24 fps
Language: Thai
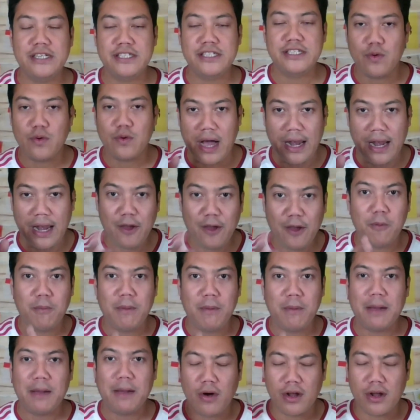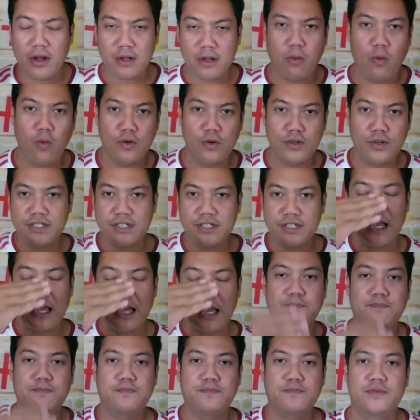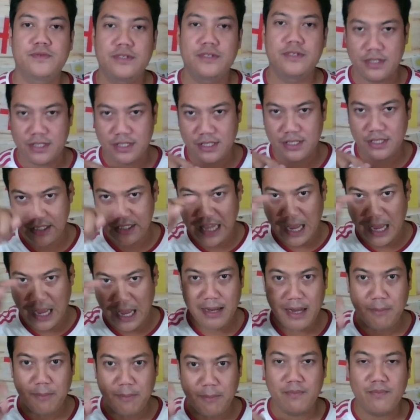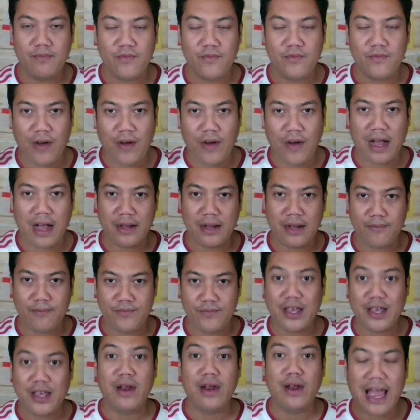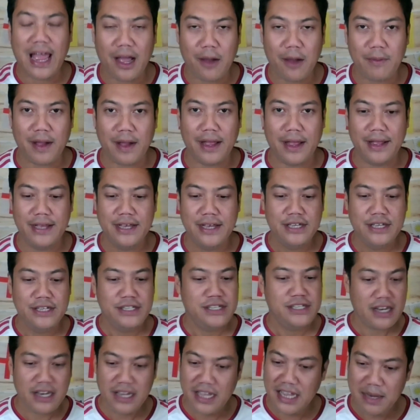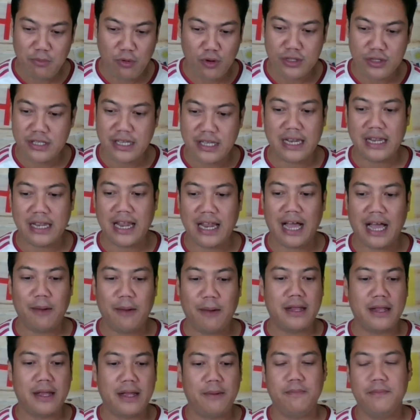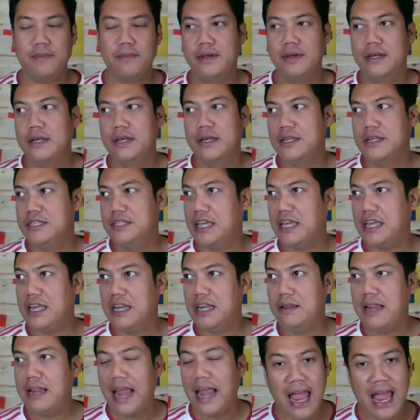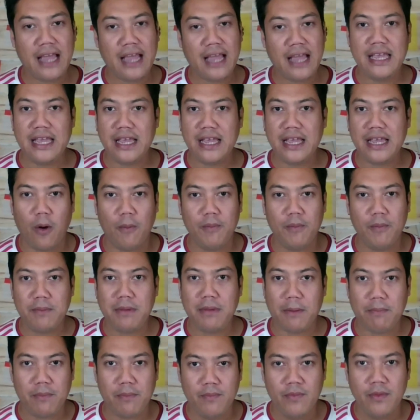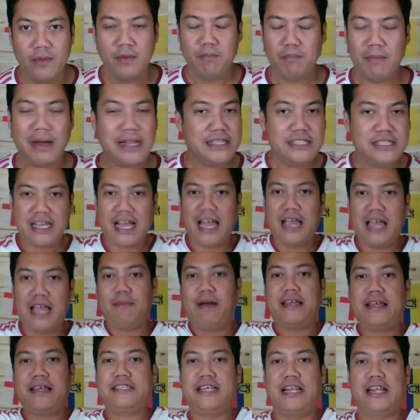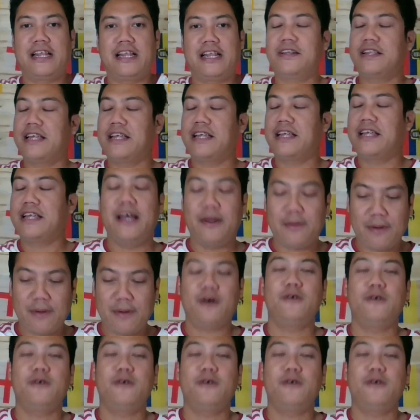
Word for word: จังหวะเร็วมากบอลก็พุ่งเสียบสามเหลี่ยมฝั่งเสาแรกเข้าไปเชดนี่หมดสิทธิ์รับเลยครับยิงแรงยิงคมยิงแบบมั่นใจมากยิงเสร็จแล้วก็ท่าเดิมเขา